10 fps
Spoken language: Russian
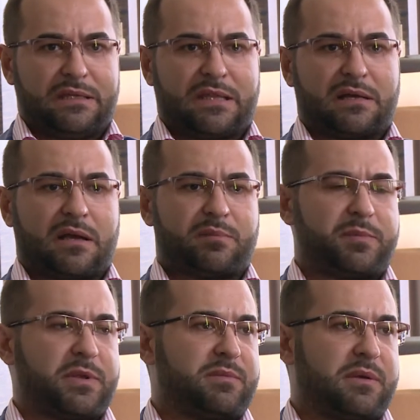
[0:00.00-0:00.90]
Так как мы
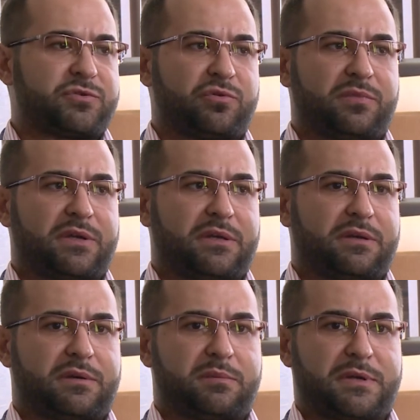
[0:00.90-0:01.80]
понимаем, что
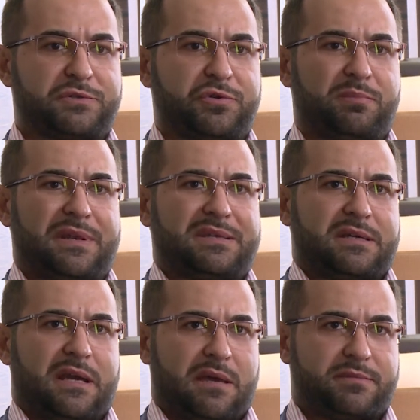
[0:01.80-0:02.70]
мы, по сути,
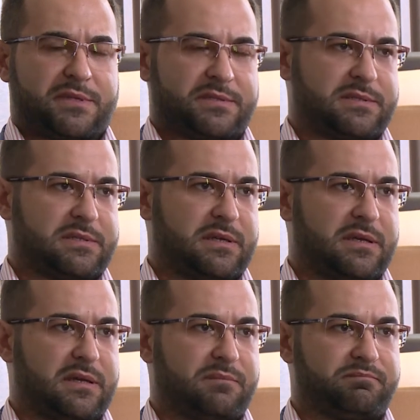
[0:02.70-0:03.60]
пересекаемся с
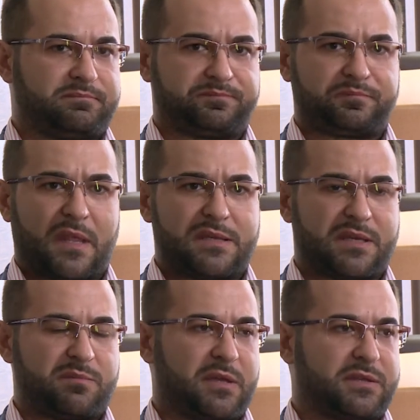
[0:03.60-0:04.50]
э,
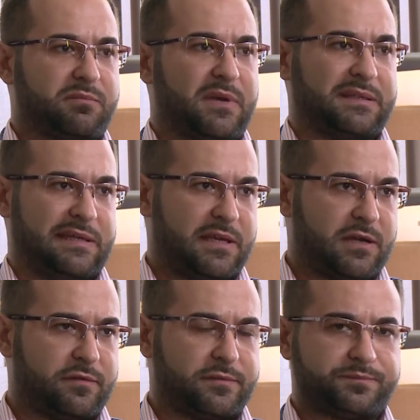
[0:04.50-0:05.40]
сегментом ательеров,